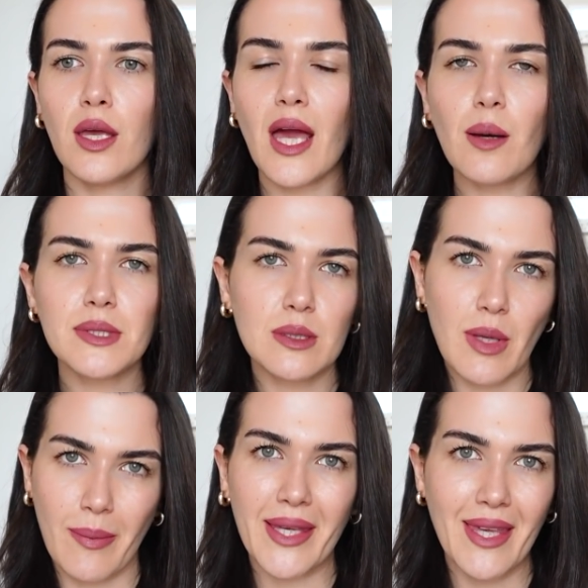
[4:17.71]
Yaptığım
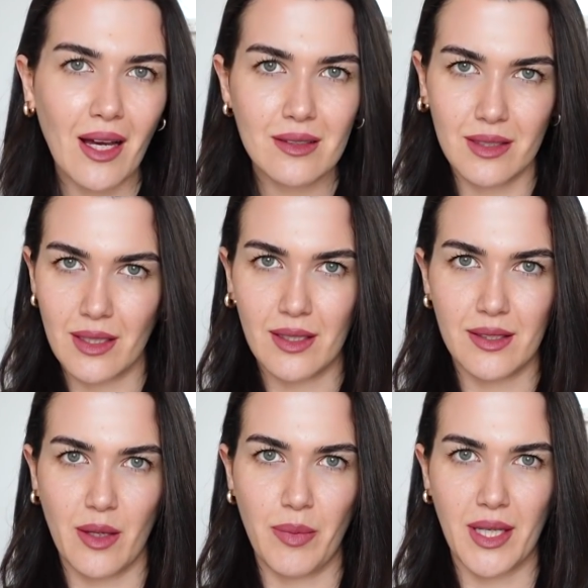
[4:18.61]
yemek yandı
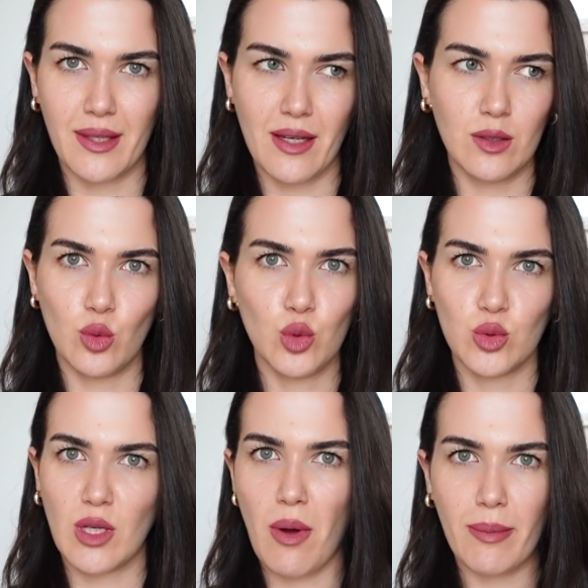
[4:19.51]
tabii ki de. Hani
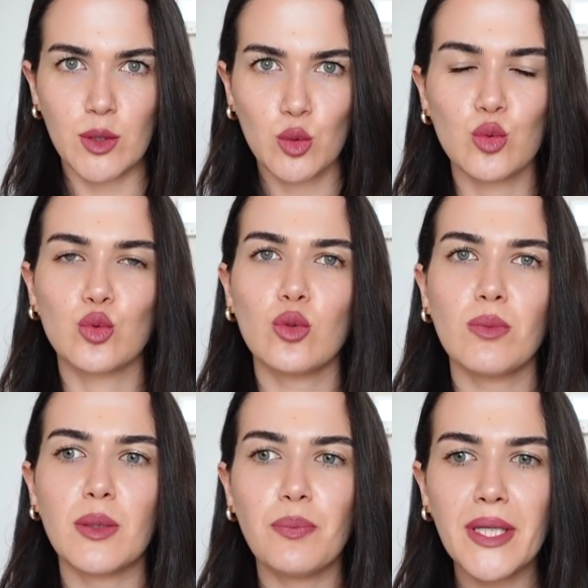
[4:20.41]
onu tamamen unuttum.
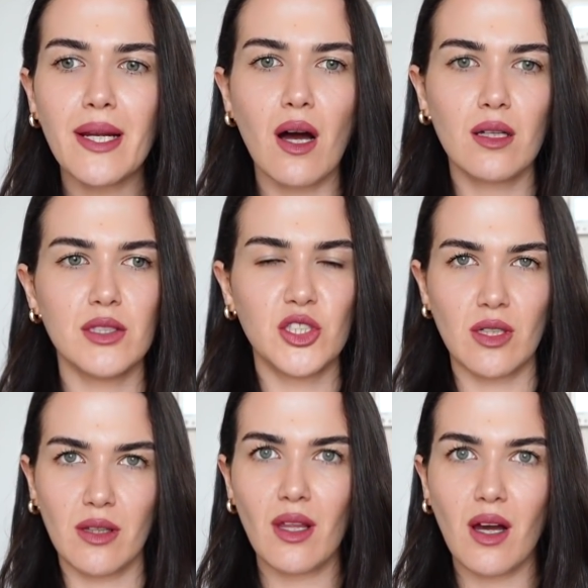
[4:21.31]
Yani bir anın
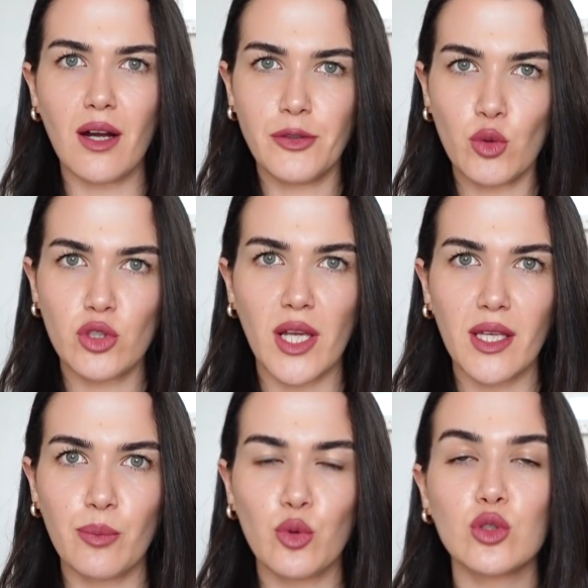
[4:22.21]
içinde ne kadar çok şey
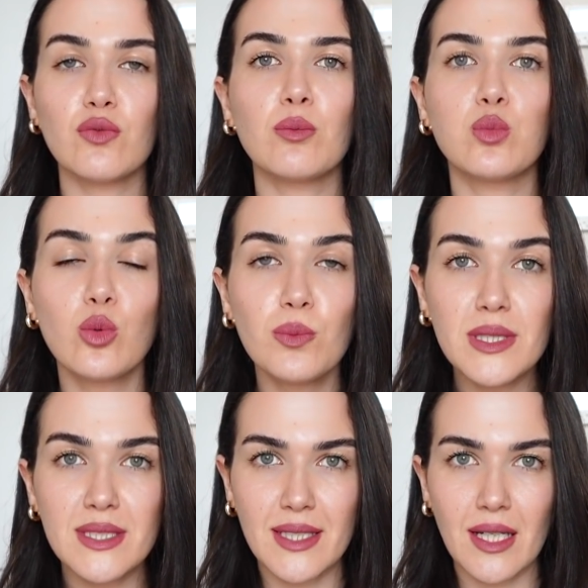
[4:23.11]
yapıyoruz ve bu
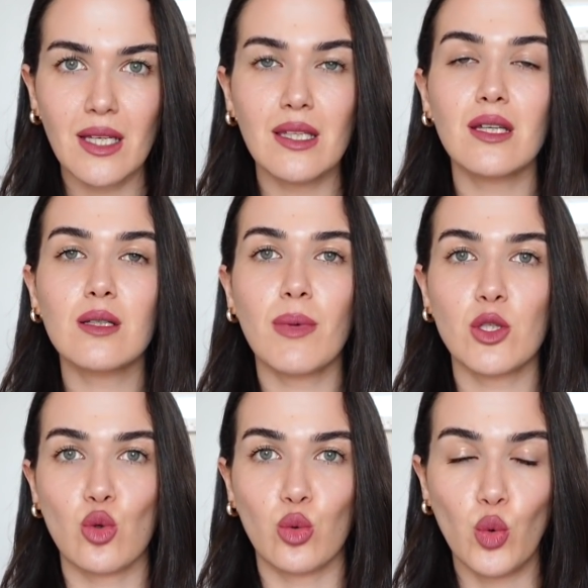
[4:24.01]
bizi
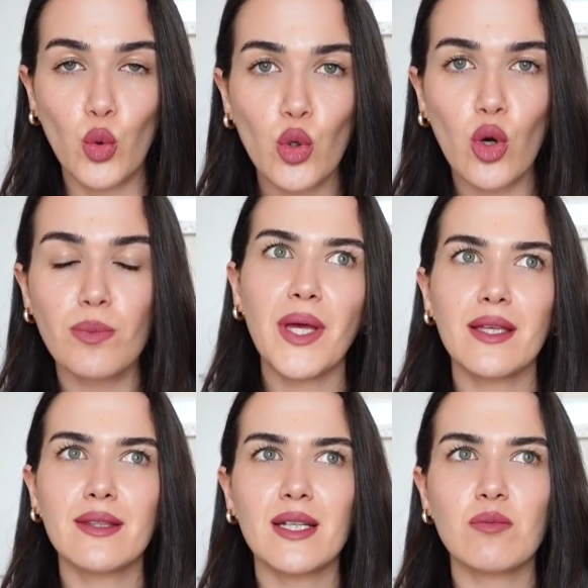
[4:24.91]
inanılmaz çok yoruyor.
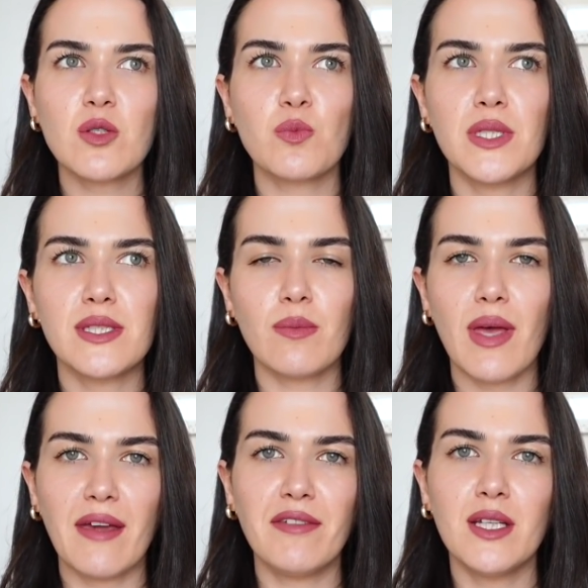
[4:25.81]
Beyinlerimiz bizim
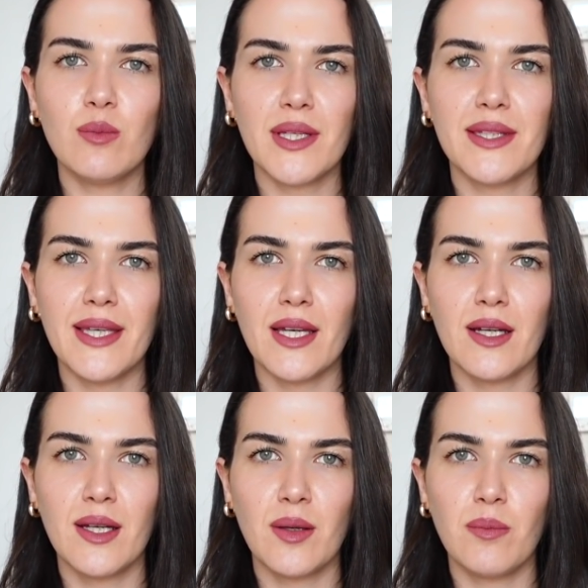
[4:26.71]

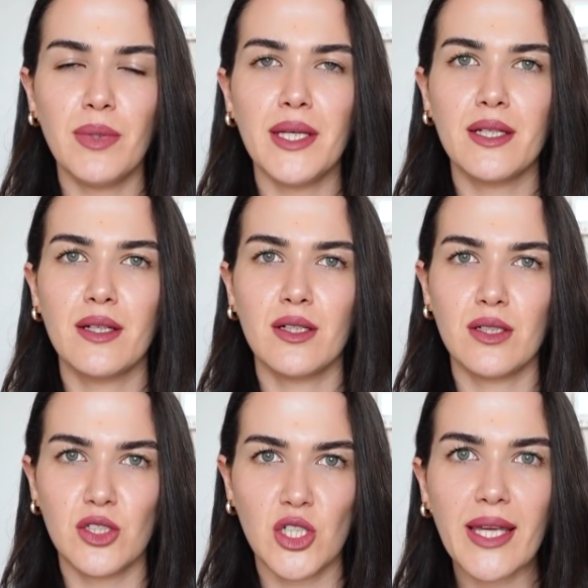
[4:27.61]
evrilmediği bir
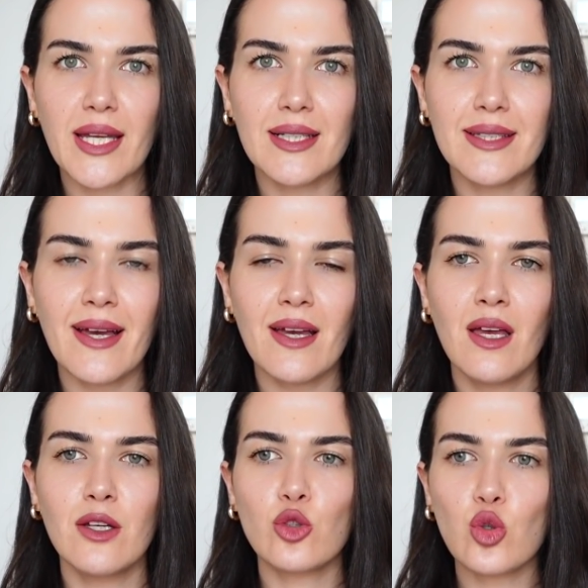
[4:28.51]
şekilde
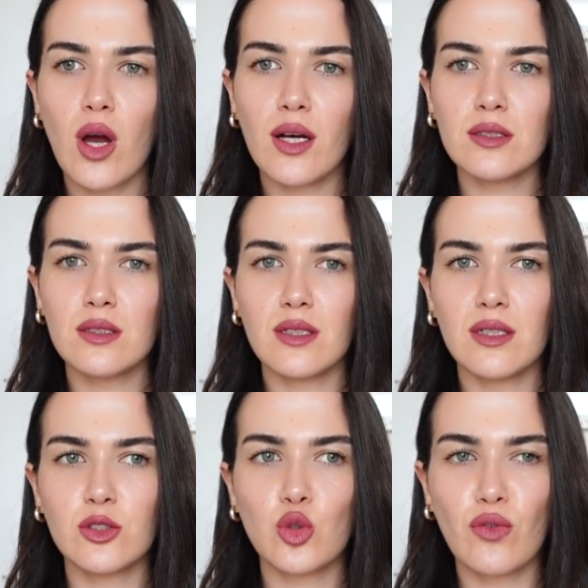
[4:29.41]
şu an
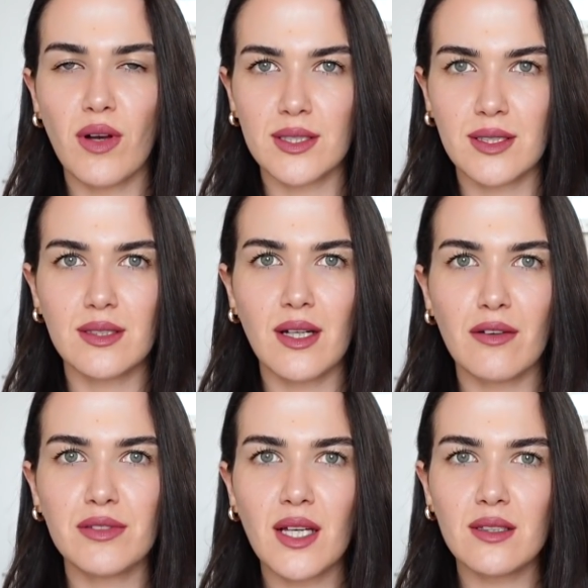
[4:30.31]
e, çok fazla
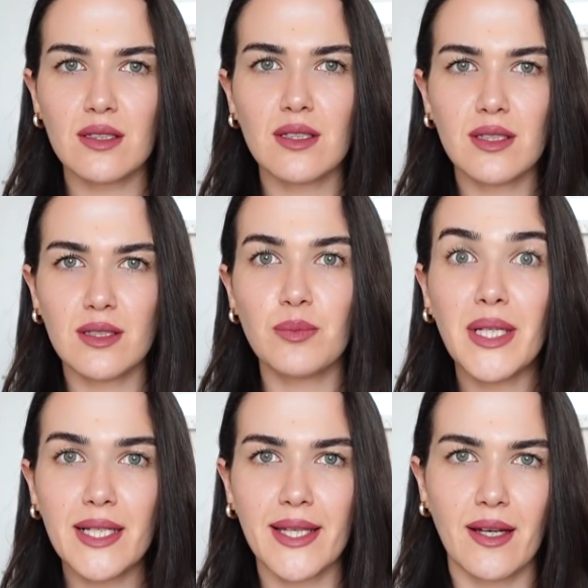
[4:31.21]
taraftan e,
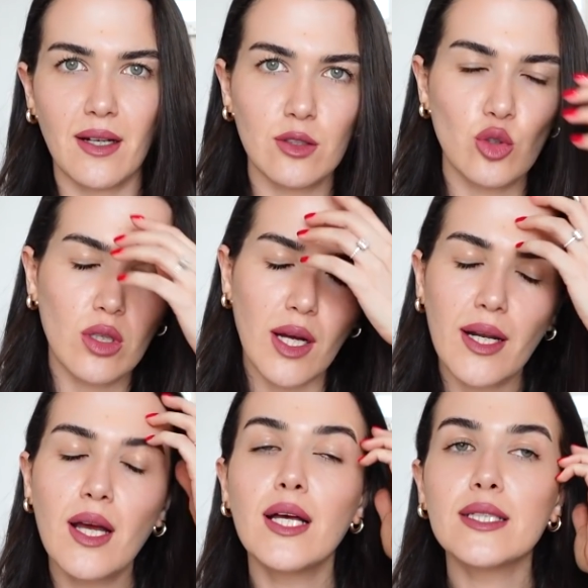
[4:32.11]
bilgi alıyorlar.
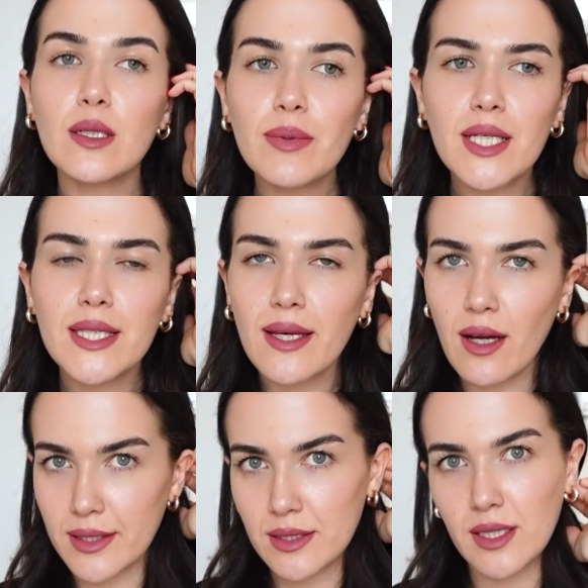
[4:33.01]
Tabii ki de
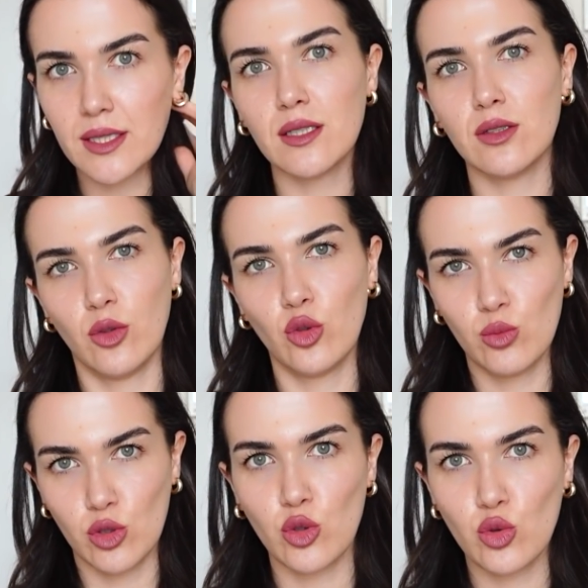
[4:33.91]
artık hani
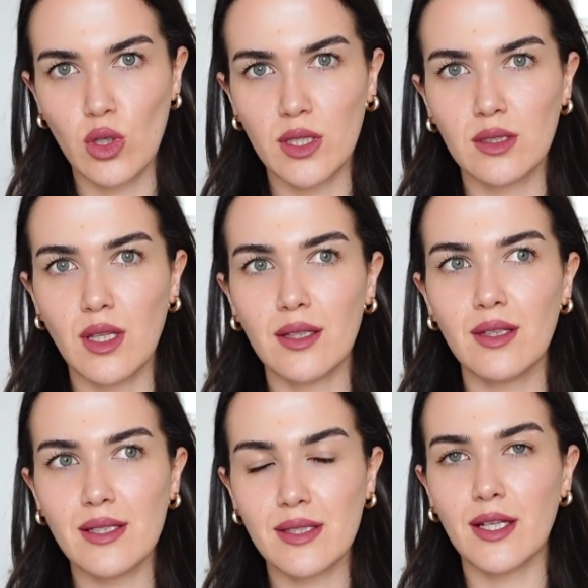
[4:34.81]
günümüzde şu
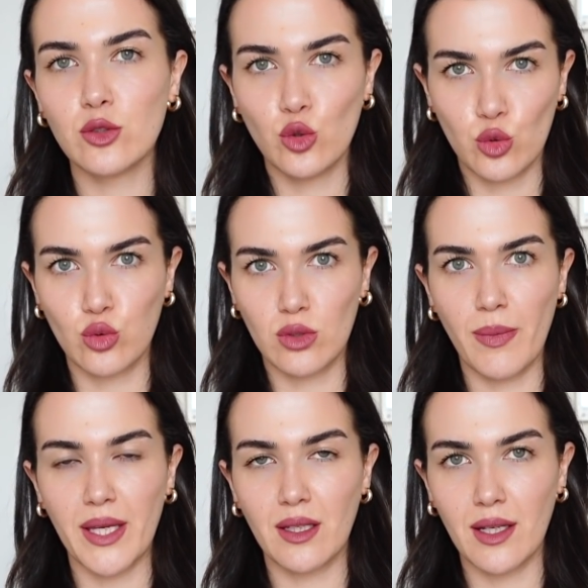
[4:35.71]
kanıtlandı. Eskiden
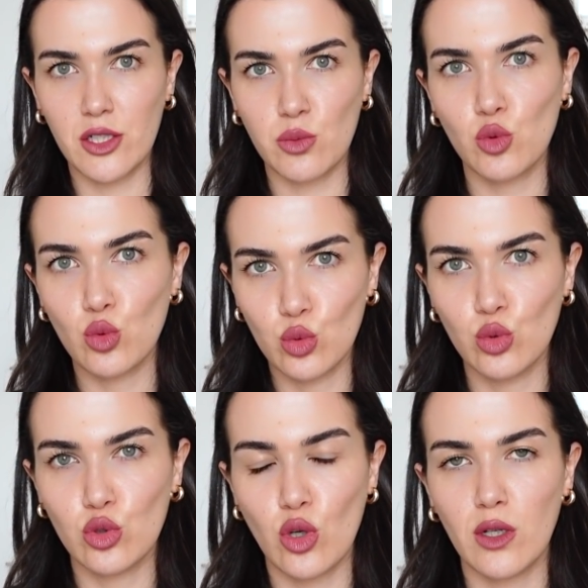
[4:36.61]
çocuklukta beynin gelişimi
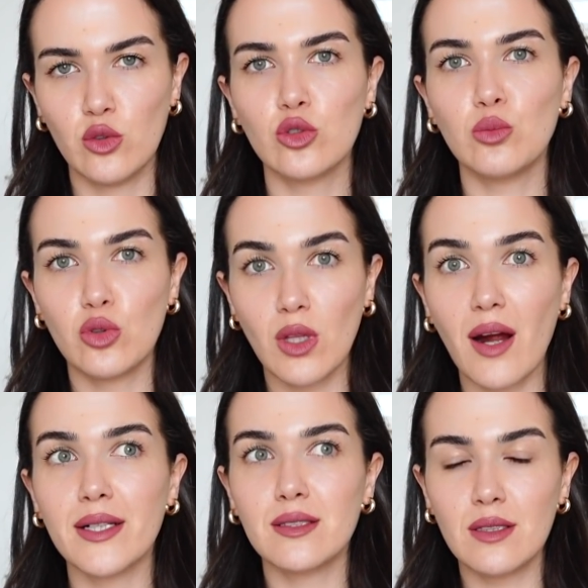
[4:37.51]
durduğu söyleniyordu. Bugün
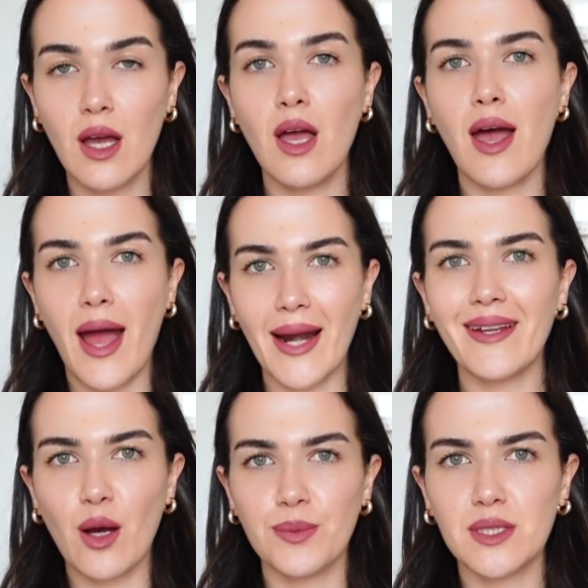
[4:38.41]
artık her
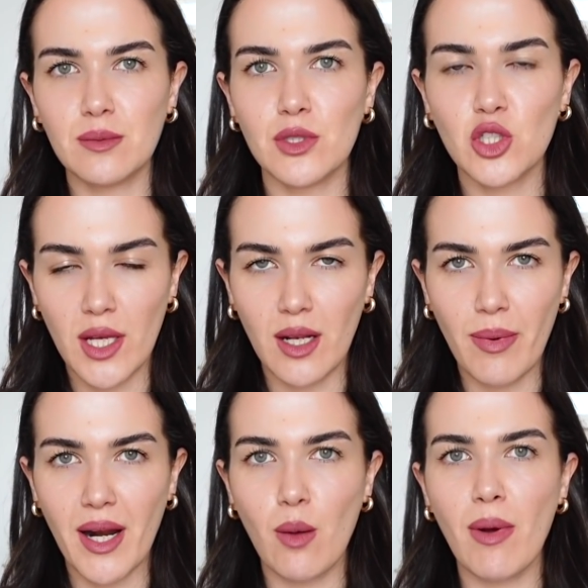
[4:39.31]
yaptığımız
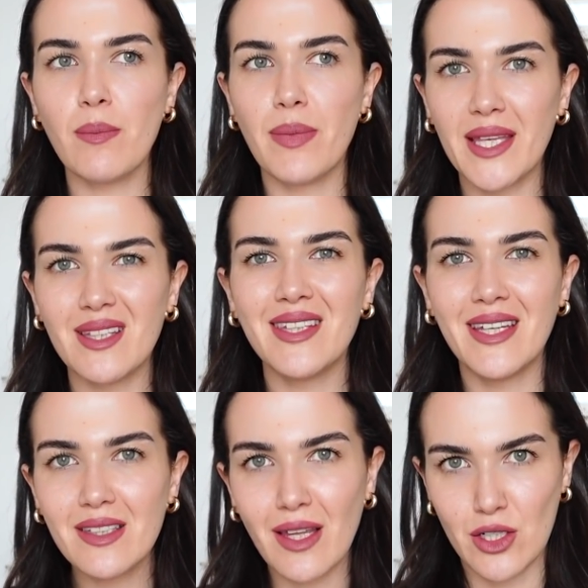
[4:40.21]
şeyle beraber beynin
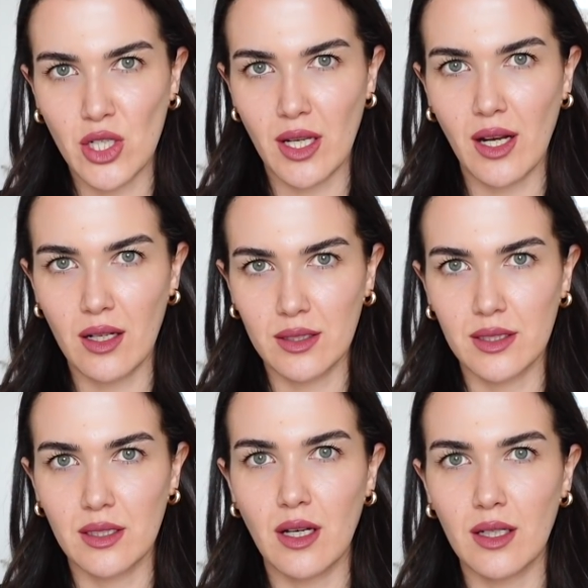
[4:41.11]
yeniden şekil
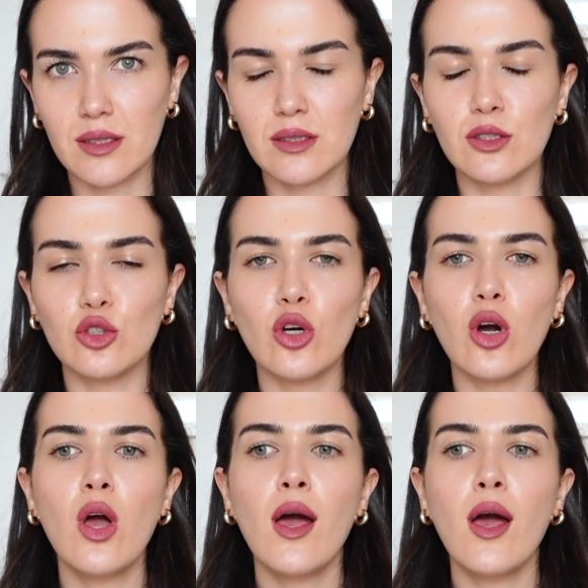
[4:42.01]
aldığı anlatılıyor.